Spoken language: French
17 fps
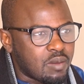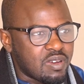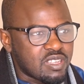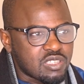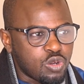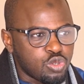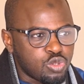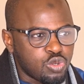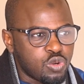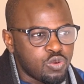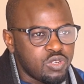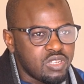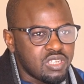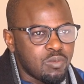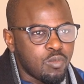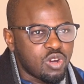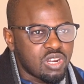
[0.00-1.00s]
Parce
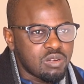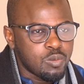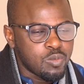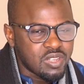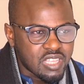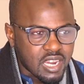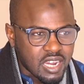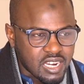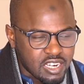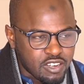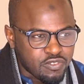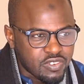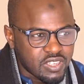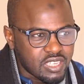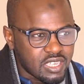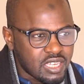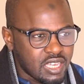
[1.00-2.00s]
qu'aujourd'hui, dans beaucoup de bibliothèques en
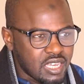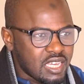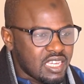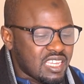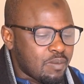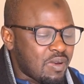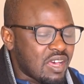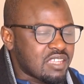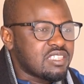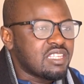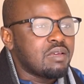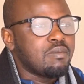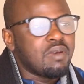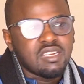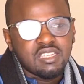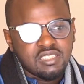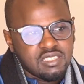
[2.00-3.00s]
Afrique, il n'y a pas assez de
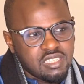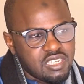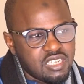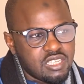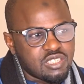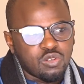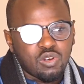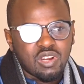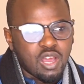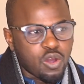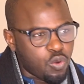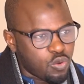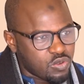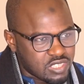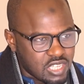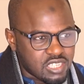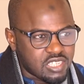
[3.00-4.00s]
bandes dessinées, ça on l'a
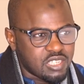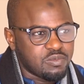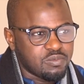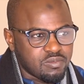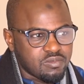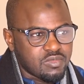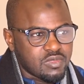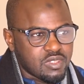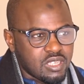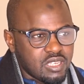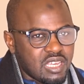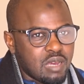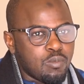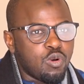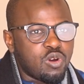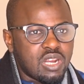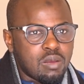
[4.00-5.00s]
constaté.
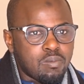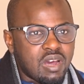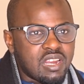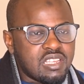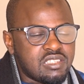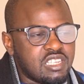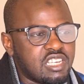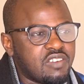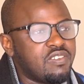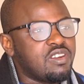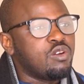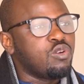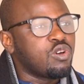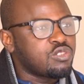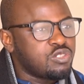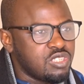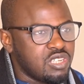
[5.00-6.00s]
Il y a beaucoup de bandes dessinées qui viennent de
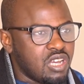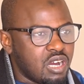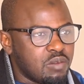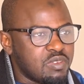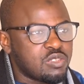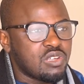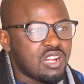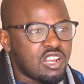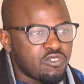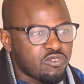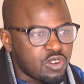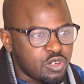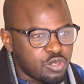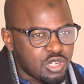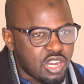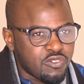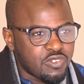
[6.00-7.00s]
l'Occident, mais sur la
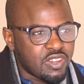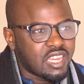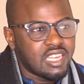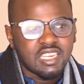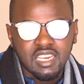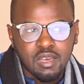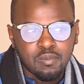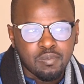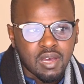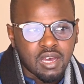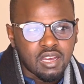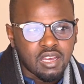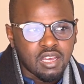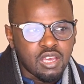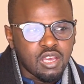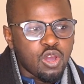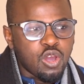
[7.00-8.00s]
culture africaine, il n'y en a pas.
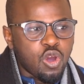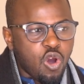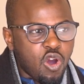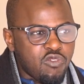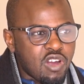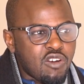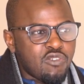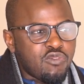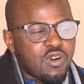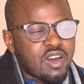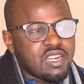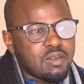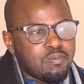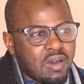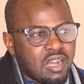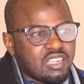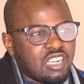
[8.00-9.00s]
On veut avoir
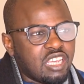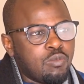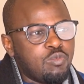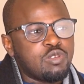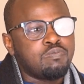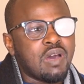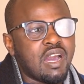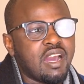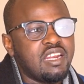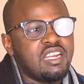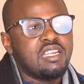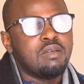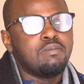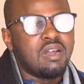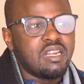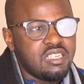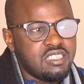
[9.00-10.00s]
des partenaires qui puissent parrainer
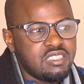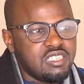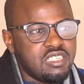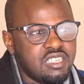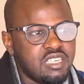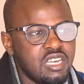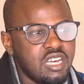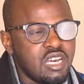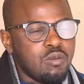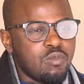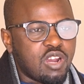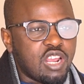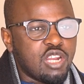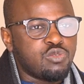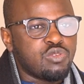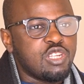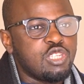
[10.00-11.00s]
des bandes dessinées,
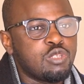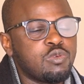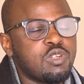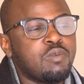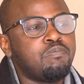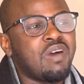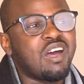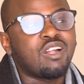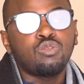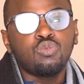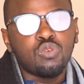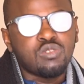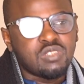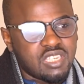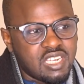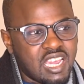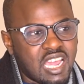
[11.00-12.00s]
qu'elles soient disponibles partout au
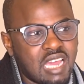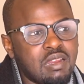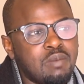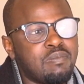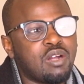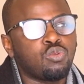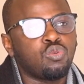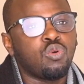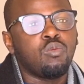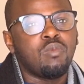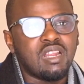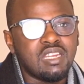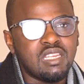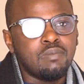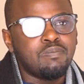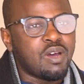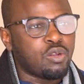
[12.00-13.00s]
Sénégal et partout au
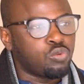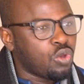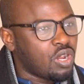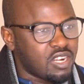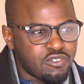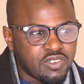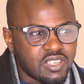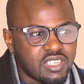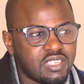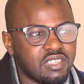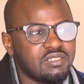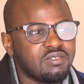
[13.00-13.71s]
Mali, partout en Afrique.